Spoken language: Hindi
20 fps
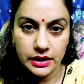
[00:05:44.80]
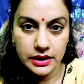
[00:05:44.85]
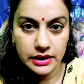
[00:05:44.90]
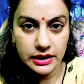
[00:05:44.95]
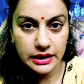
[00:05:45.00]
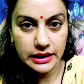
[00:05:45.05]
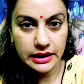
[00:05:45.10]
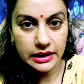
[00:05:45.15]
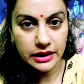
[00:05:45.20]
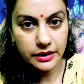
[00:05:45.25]

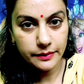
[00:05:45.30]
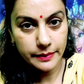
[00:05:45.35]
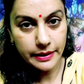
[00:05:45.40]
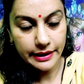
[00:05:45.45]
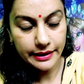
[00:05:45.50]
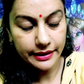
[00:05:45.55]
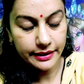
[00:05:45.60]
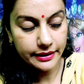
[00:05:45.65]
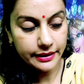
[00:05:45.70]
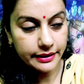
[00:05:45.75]
घर आने के लिए
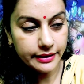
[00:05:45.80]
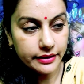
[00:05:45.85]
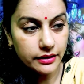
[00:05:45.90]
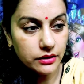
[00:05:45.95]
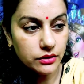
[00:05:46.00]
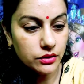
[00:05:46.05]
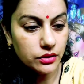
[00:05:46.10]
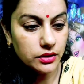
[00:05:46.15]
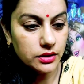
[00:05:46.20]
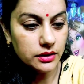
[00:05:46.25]

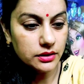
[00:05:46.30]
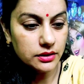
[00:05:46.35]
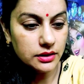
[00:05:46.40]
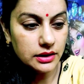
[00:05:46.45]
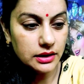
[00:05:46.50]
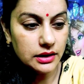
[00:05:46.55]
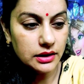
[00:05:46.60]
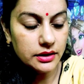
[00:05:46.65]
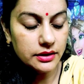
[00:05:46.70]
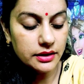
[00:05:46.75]
बैठेंगे
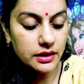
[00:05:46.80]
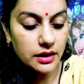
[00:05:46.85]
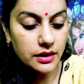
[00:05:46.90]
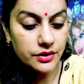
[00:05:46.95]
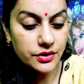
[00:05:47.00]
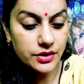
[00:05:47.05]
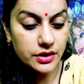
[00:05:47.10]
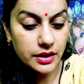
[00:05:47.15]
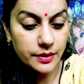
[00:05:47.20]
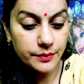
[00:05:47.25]
और कल
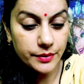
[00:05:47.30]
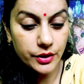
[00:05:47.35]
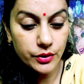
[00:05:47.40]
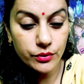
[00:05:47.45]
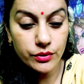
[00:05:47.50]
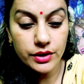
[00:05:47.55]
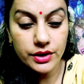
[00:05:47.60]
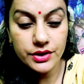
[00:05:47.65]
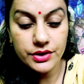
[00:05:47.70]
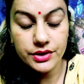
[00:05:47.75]
रात शाम
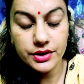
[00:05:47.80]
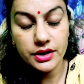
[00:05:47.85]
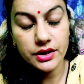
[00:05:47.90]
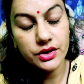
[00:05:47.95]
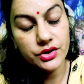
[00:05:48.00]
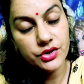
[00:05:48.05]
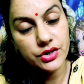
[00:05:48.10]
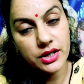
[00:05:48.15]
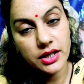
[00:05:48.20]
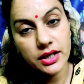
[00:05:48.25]
की उनकी
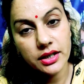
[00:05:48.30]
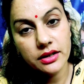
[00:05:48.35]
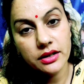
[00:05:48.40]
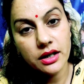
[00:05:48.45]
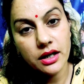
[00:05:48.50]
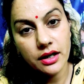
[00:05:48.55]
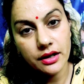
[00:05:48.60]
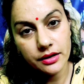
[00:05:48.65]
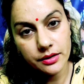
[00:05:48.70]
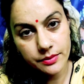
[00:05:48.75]
ट्रेन
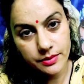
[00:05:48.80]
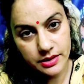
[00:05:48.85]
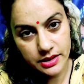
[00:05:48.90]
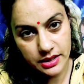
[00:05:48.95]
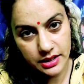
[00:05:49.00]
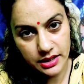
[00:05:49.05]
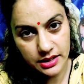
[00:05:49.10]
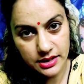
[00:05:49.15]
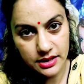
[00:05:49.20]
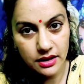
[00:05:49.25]
शायद आठ
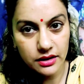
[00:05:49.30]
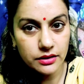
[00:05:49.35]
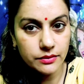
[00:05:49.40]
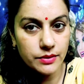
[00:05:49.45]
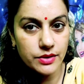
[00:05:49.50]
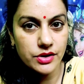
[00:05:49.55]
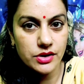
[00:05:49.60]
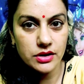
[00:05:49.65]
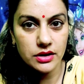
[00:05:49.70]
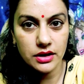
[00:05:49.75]
बजे या
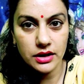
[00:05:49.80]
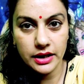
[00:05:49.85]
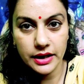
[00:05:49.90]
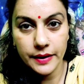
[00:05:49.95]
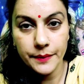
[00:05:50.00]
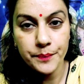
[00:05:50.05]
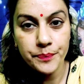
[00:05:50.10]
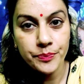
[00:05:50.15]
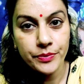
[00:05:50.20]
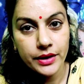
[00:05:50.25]
सात बजे
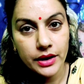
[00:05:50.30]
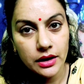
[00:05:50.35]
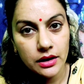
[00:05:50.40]
की है